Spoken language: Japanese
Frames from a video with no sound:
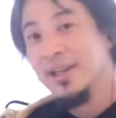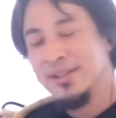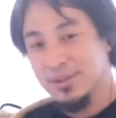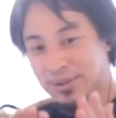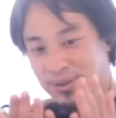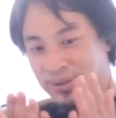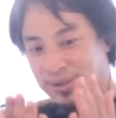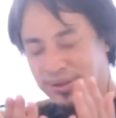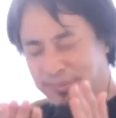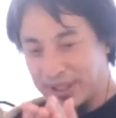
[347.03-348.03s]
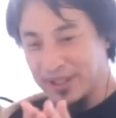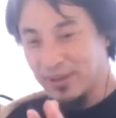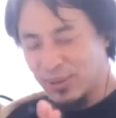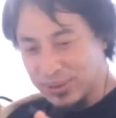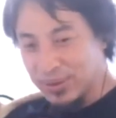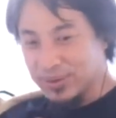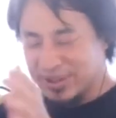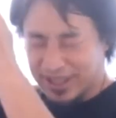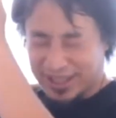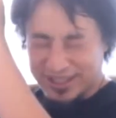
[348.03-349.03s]
その、やっぱり斧っ
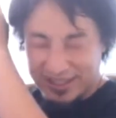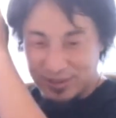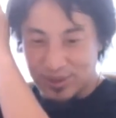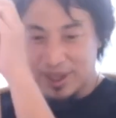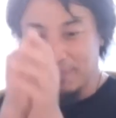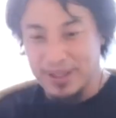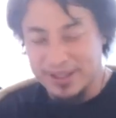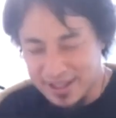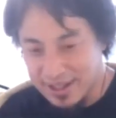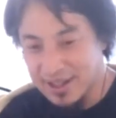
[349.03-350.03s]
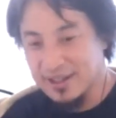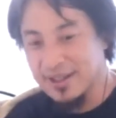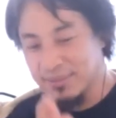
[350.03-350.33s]
て一生懸命力入れて